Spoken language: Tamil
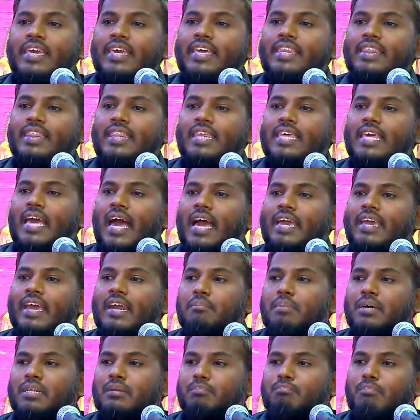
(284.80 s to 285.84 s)
இந்தியா
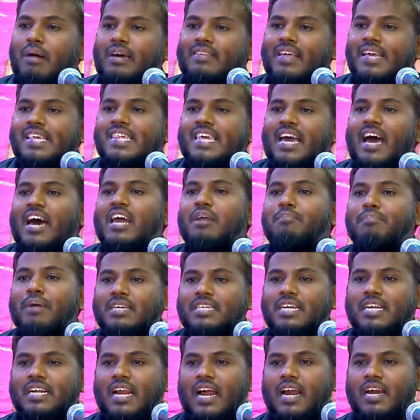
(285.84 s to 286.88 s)
என்பது
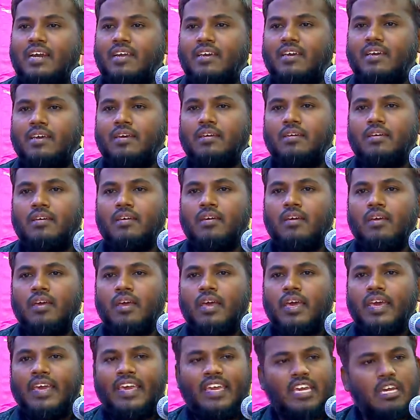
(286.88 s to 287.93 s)
மதச்சார்பற்ற நாடு
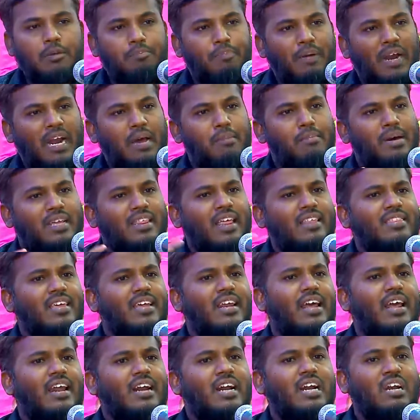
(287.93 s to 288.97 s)
இங்கு பல
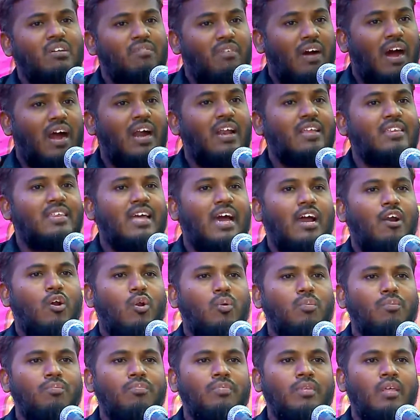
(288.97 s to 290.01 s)
மதத்தினர்கள்
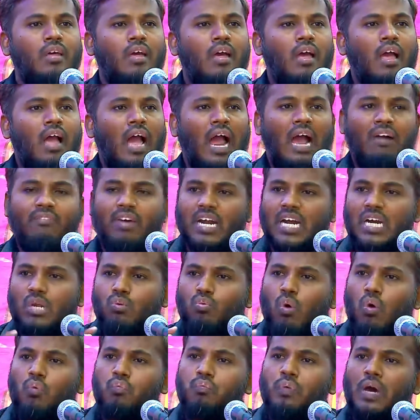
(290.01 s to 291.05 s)
வாழ்ந்தாலும் அவர்கள்
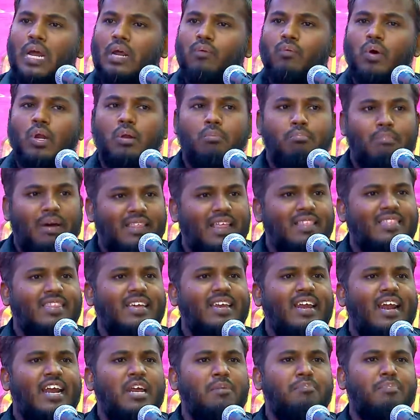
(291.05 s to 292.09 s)
ஒவ்வொருவரும்
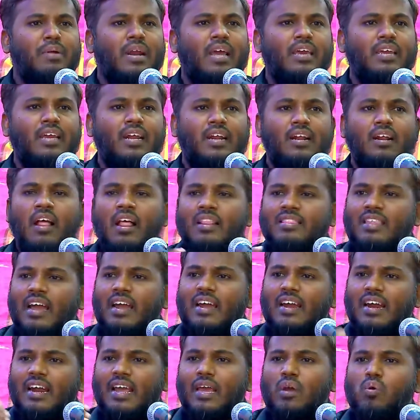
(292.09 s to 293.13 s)
மதத்தின் அடிப்படையில்
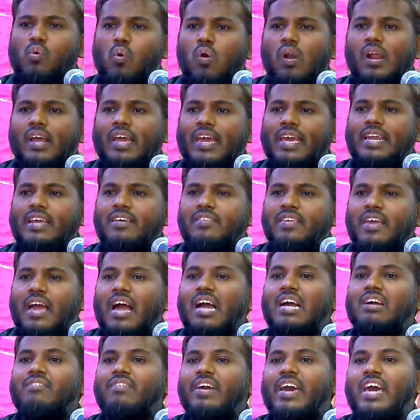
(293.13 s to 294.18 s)
தங்களை கொள்கை
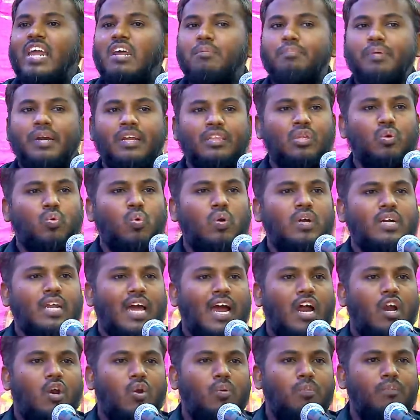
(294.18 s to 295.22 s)
ரீதியாக வேறுபடுத்தி
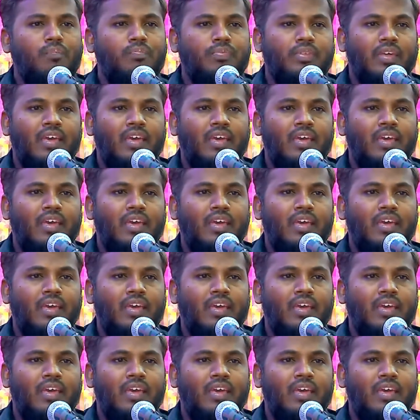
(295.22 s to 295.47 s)
கொண்டாலும்